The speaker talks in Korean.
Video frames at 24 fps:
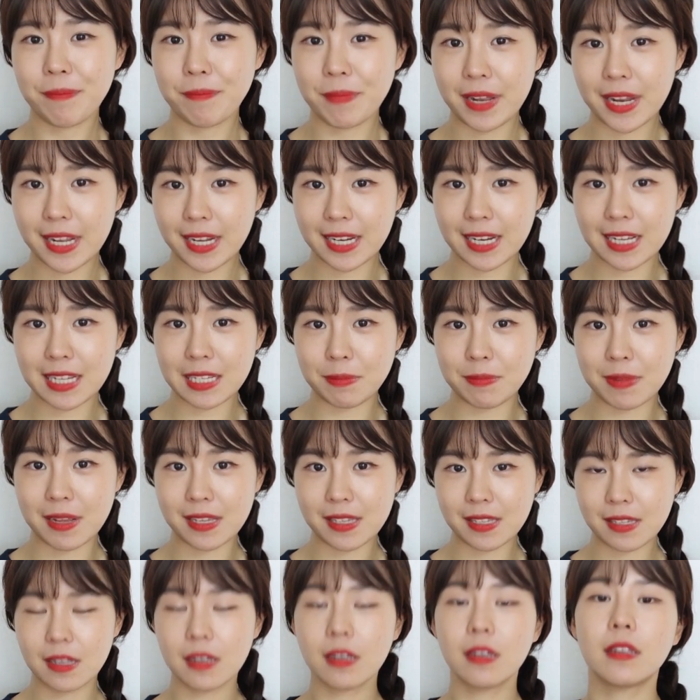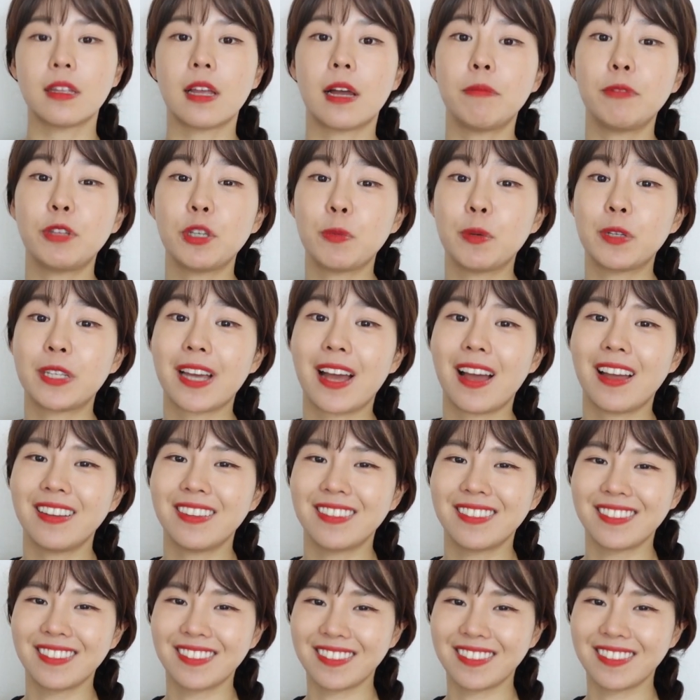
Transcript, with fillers: 메리 크리스마스 다음 주에 보자